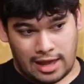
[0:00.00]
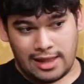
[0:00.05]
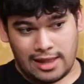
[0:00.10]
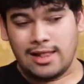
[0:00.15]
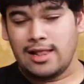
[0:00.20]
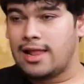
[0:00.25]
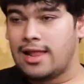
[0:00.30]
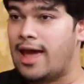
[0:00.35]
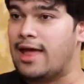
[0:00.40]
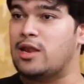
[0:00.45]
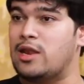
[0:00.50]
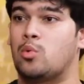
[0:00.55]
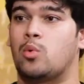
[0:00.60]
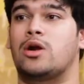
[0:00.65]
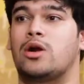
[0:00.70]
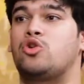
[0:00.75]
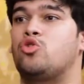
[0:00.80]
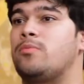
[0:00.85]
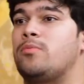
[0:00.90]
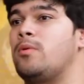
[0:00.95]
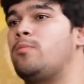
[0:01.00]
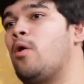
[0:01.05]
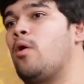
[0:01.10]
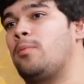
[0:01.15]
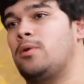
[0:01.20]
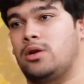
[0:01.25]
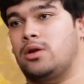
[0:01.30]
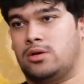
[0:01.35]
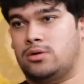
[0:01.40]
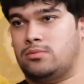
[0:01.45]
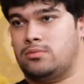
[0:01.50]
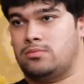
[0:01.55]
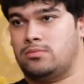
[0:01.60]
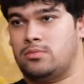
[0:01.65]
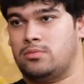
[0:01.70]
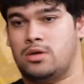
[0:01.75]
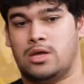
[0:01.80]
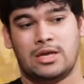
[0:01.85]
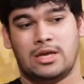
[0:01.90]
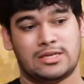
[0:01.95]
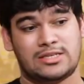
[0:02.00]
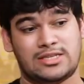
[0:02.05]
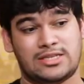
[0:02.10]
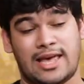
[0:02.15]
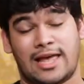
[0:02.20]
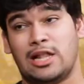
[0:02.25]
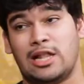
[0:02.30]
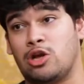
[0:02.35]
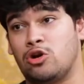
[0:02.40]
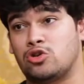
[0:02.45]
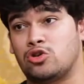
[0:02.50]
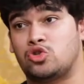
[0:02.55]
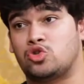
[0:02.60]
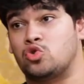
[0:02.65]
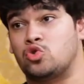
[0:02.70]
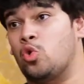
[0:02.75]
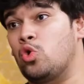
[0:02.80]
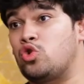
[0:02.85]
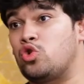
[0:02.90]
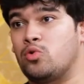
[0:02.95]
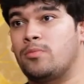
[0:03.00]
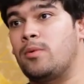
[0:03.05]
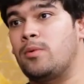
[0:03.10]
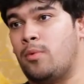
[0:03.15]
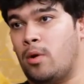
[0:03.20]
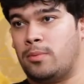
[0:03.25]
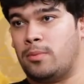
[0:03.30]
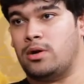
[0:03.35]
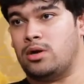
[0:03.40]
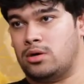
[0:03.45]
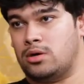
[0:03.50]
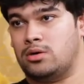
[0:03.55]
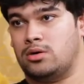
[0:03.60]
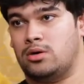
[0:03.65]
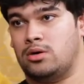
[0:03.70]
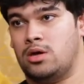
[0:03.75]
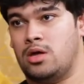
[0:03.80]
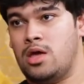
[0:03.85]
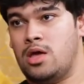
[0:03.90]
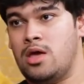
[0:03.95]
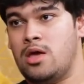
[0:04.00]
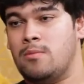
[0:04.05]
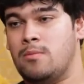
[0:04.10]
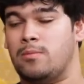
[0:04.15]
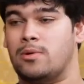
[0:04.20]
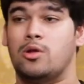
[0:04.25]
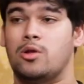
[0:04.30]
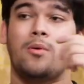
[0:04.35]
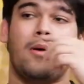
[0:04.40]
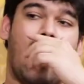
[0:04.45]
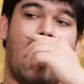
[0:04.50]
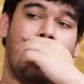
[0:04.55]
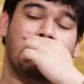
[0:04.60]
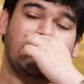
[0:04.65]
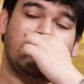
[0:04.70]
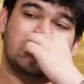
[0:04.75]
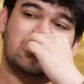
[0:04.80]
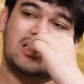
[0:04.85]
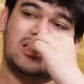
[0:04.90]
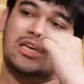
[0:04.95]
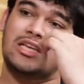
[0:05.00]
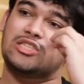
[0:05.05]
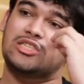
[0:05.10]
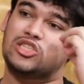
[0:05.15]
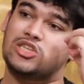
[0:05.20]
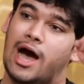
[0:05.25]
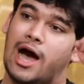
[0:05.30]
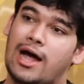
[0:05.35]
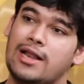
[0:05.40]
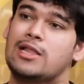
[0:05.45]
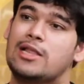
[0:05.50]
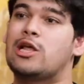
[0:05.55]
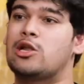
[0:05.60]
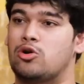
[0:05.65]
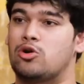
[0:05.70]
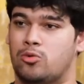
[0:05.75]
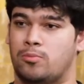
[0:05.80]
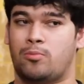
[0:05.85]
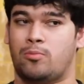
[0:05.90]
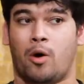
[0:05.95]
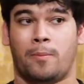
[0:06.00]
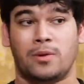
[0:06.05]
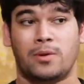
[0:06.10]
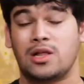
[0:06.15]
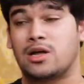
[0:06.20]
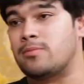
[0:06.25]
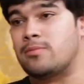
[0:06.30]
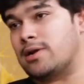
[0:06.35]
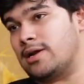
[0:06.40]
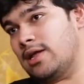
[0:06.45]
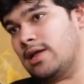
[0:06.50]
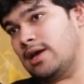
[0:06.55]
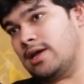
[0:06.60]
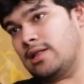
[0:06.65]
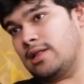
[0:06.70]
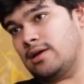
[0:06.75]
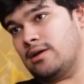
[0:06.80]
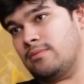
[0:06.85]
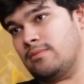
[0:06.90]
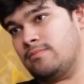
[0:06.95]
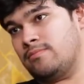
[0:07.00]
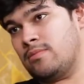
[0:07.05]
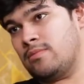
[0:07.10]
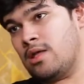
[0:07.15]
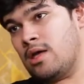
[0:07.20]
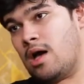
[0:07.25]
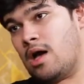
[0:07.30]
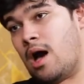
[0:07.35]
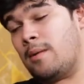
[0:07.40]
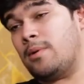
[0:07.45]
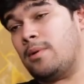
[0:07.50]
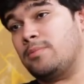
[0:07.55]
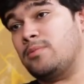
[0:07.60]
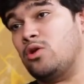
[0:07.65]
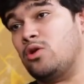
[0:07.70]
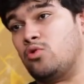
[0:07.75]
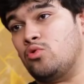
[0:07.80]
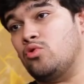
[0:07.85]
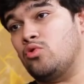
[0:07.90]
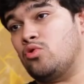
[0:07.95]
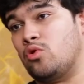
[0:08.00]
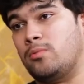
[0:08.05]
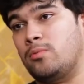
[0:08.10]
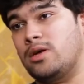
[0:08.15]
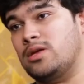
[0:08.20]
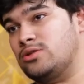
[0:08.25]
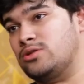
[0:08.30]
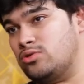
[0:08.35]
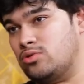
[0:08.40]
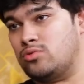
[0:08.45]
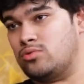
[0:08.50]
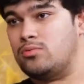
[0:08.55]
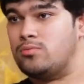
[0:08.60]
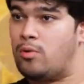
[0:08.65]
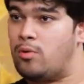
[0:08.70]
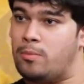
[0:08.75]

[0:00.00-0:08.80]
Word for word: किल एनी वन टू बी पॉपुलर सेल योर सोल टू बी पॉपुलर मतलब आप किसी की जान ले लो पॉपुलर बनने के लिए आप अपनी रूह को भेज दो